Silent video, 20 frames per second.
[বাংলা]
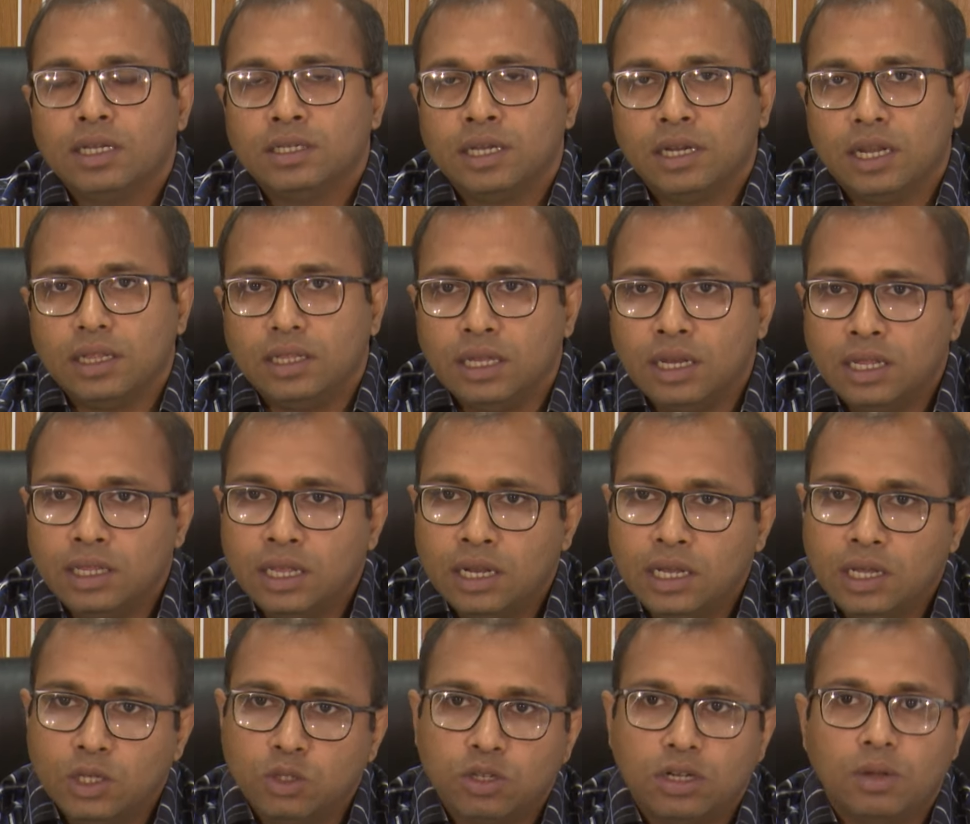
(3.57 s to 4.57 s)
সেটা ধীরে
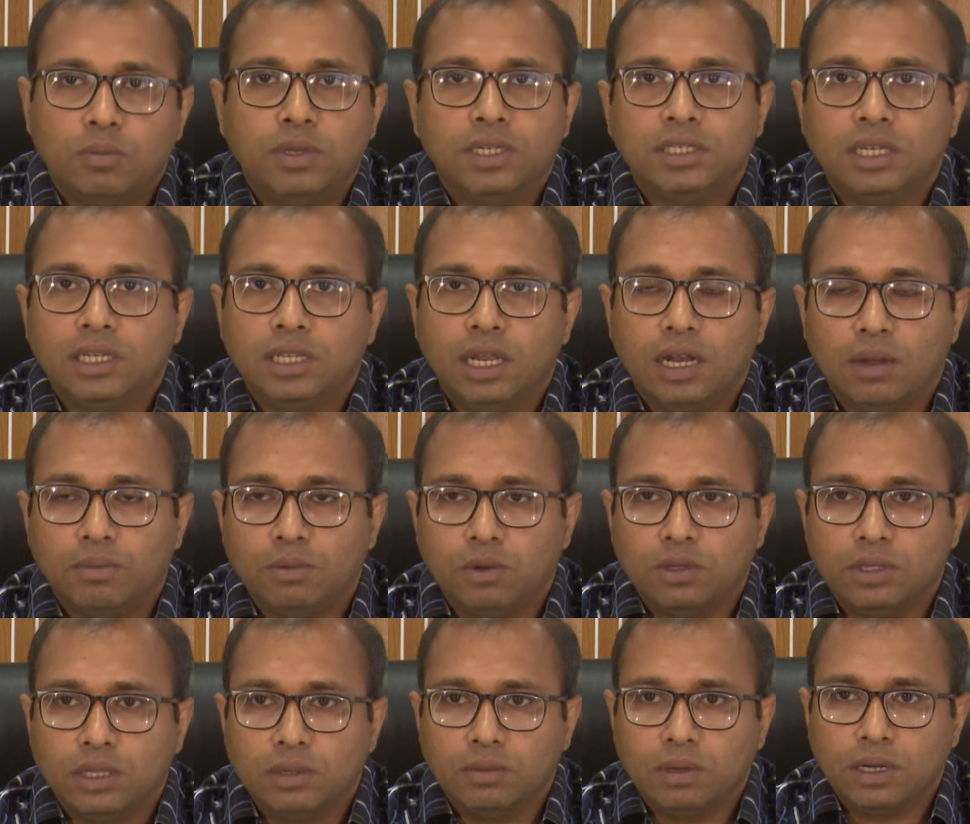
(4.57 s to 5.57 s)
ধীরে কিছুটা বিস্তৃতি লাভ
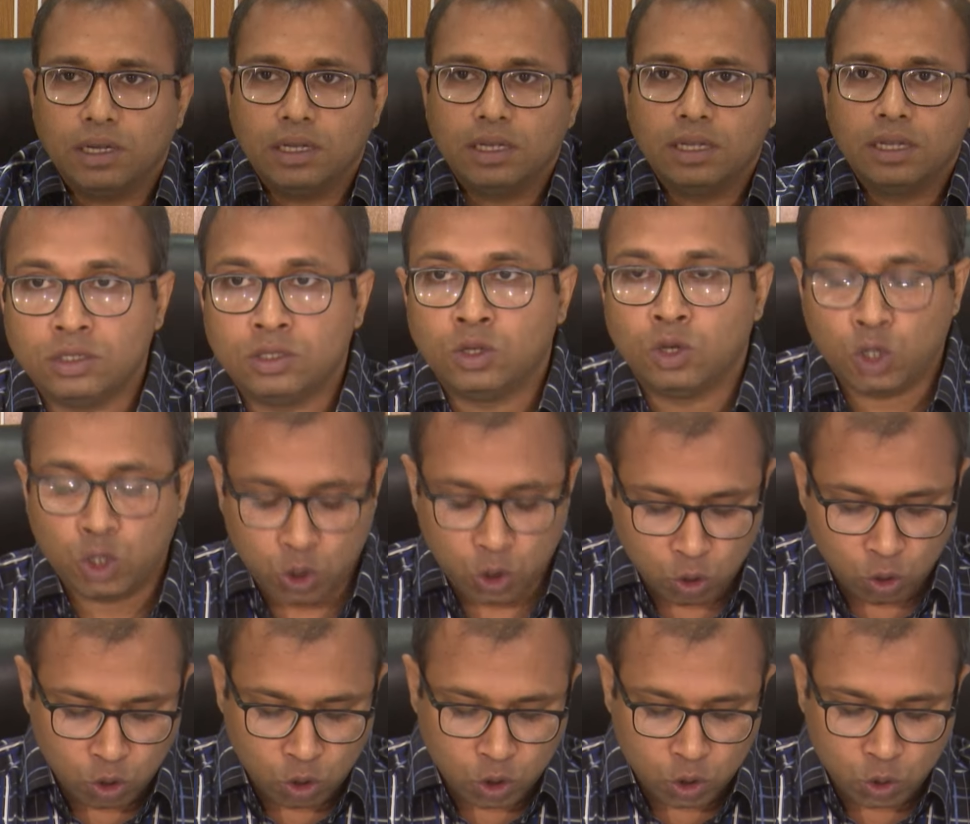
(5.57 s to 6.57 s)
করতে পারে
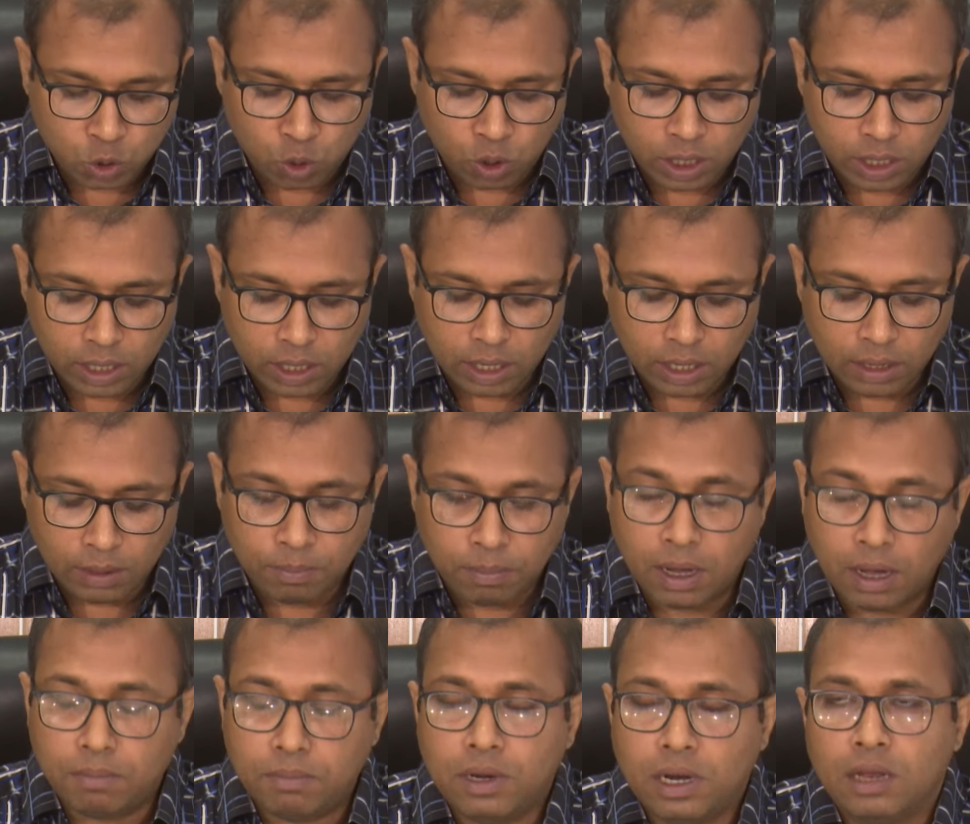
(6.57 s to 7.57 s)
যশোর চুয়াডাঙ্গা
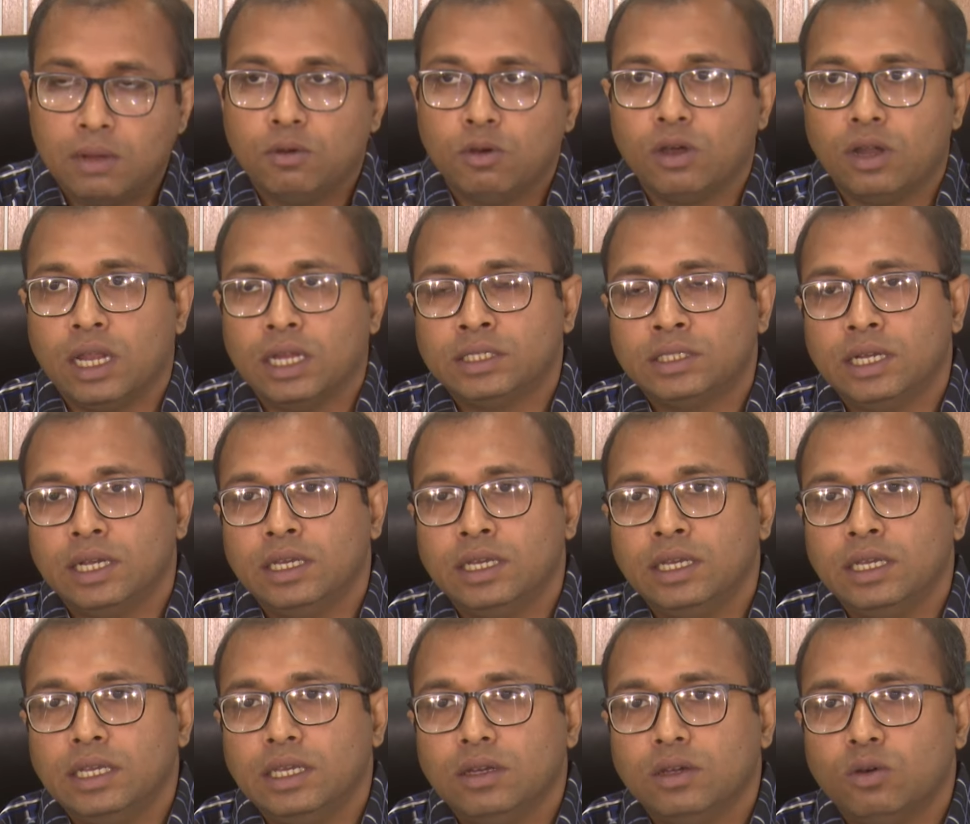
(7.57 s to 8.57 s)
পাবনা এবং
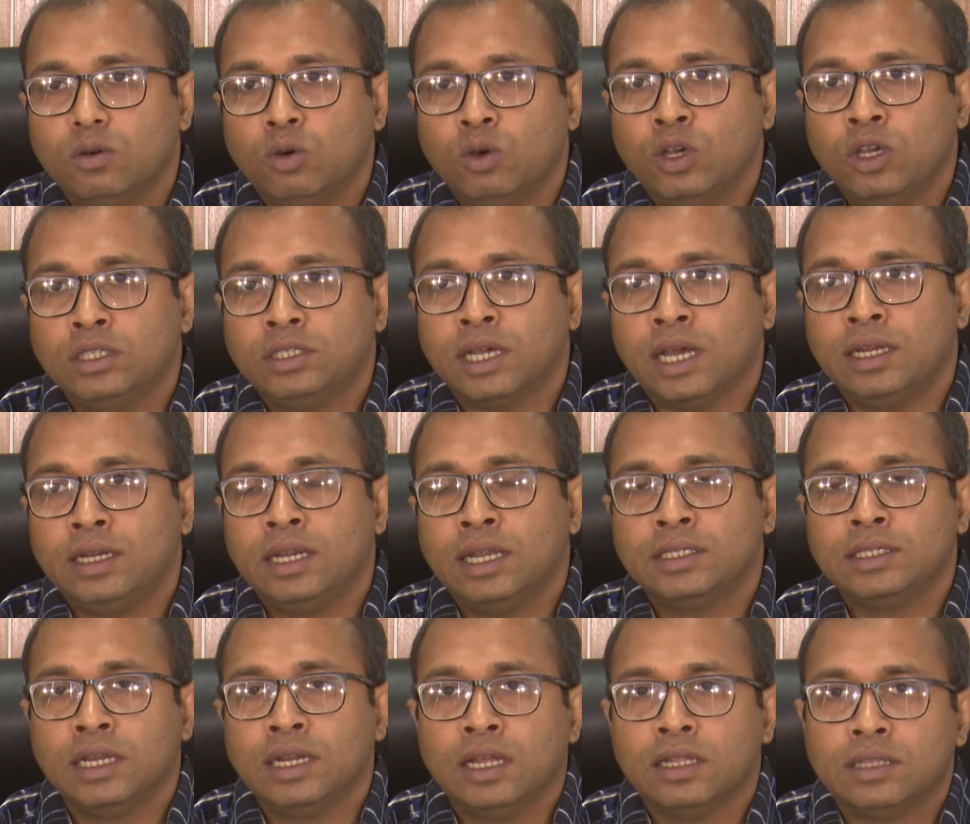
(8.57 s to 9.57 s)
রাজশাহী ওই চারটা
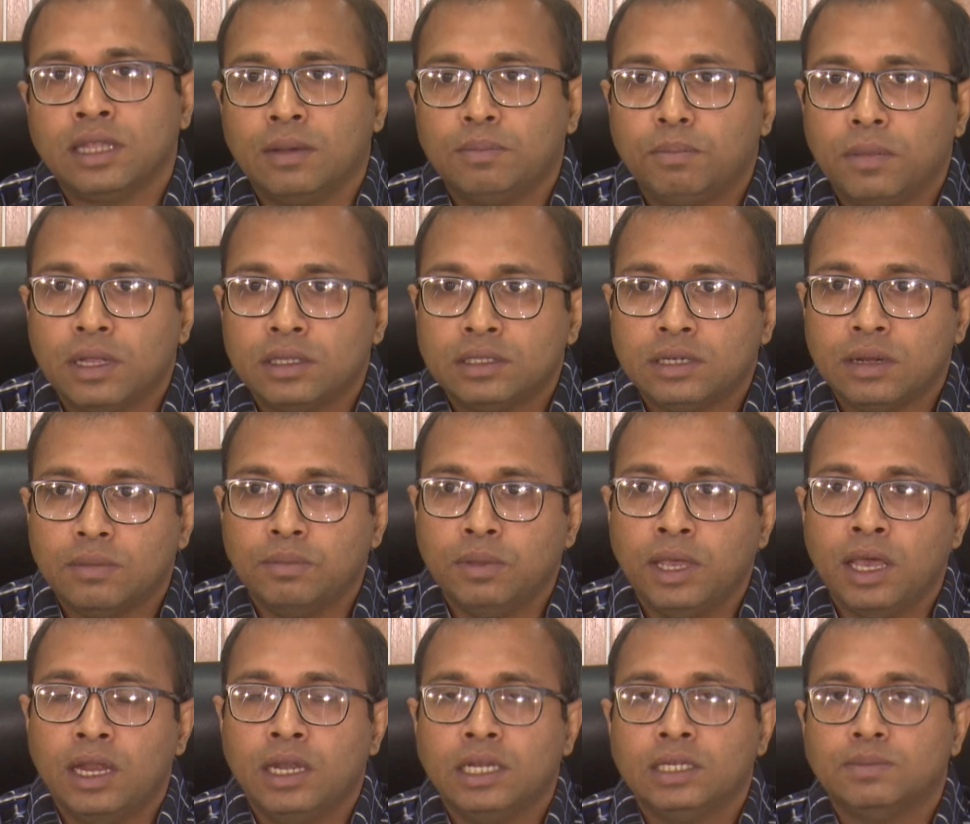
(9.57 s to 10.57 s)
জেলা তাপমাত্রা
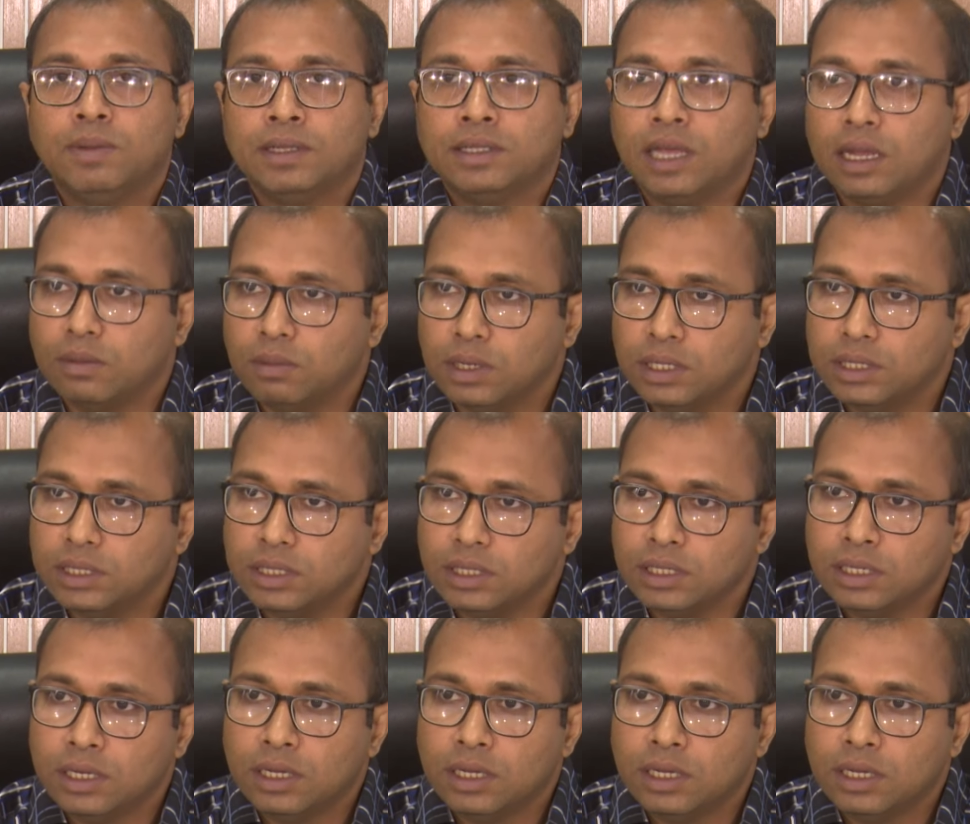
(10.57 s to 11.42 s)
বিয়াল্লিশ বা তার বেশি